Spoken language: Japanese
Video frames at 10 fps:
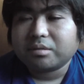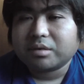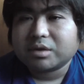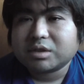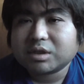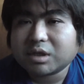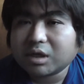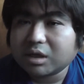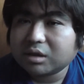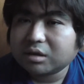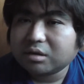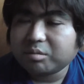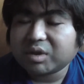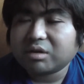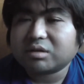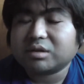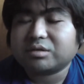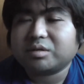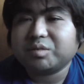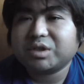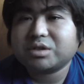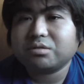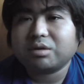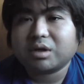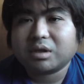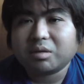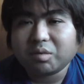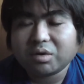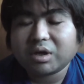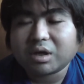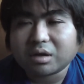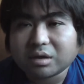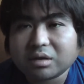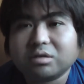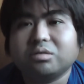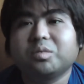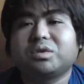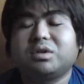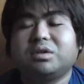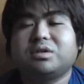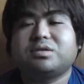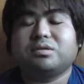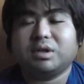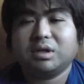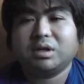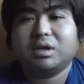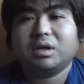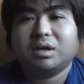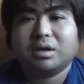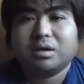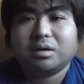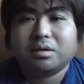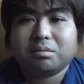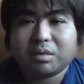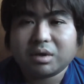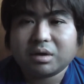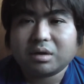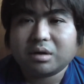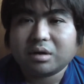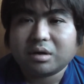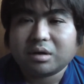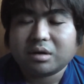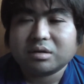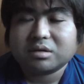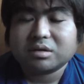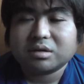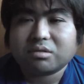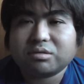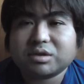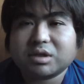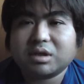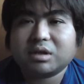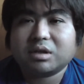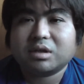死刑っていうまではいかなくて、無期懲役でもいいかなっていうのは思ってるんですよね。まあこれ死刑